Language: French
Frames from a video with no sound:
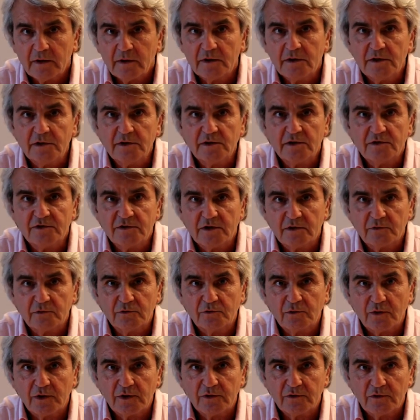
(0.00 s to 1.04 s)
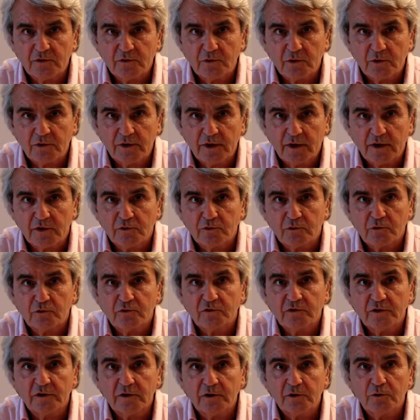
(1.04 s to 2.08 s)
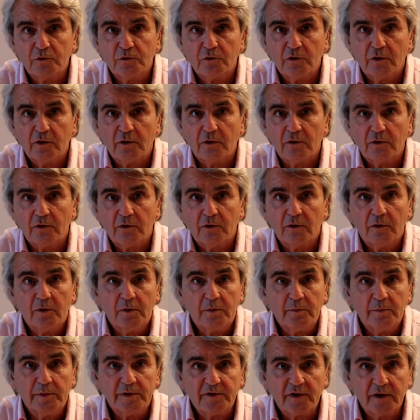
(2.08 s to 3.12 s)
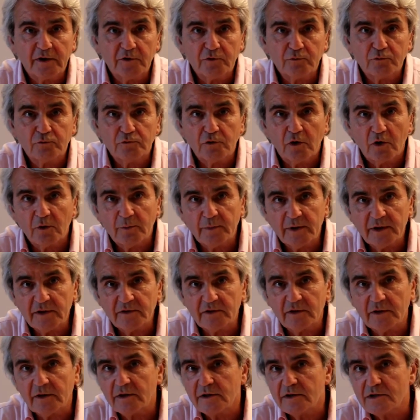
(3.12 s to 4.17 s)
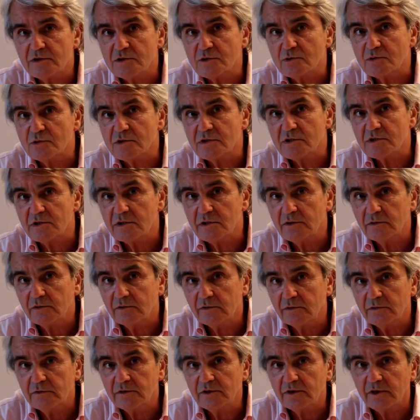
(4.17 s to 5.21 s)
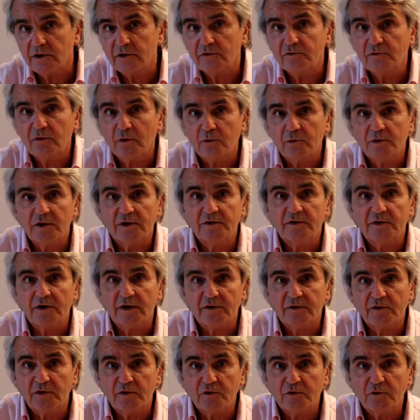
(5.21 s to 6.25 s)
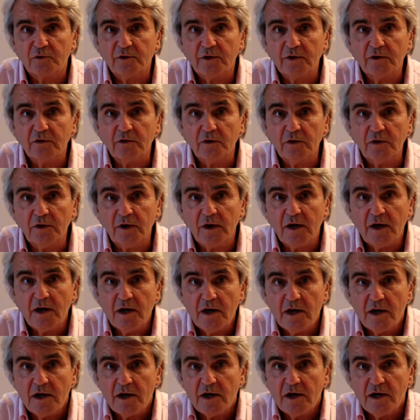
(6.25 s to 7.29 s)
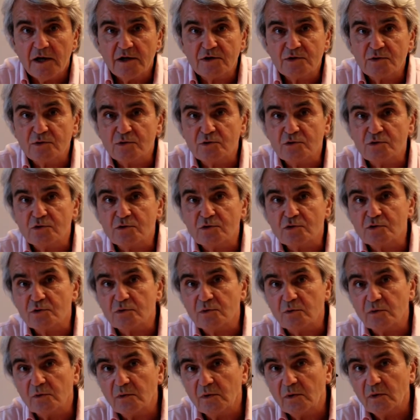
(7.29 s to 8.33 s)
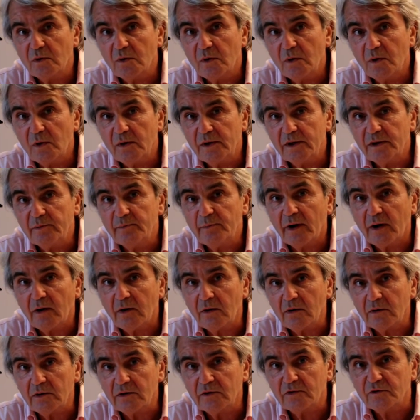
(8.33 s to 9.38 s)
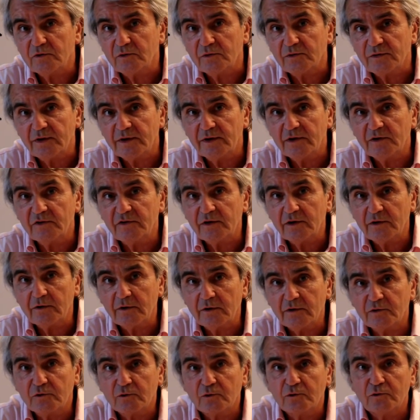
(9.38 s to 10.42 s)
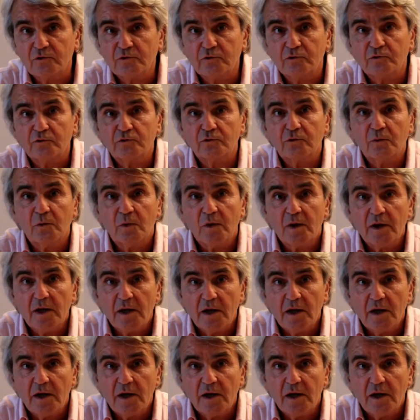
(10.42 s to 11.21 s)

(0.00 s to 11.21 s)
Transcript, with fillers: Qui détient l'autorité scolaire Est-ce que c'est euh, leur euh, maîtresse ou leur maître Est-ce que c'est le directeur ou la directrice de l'école Est-ce que ce sont euh, les parents qui sont à l'extérieur Est-ce que ce sont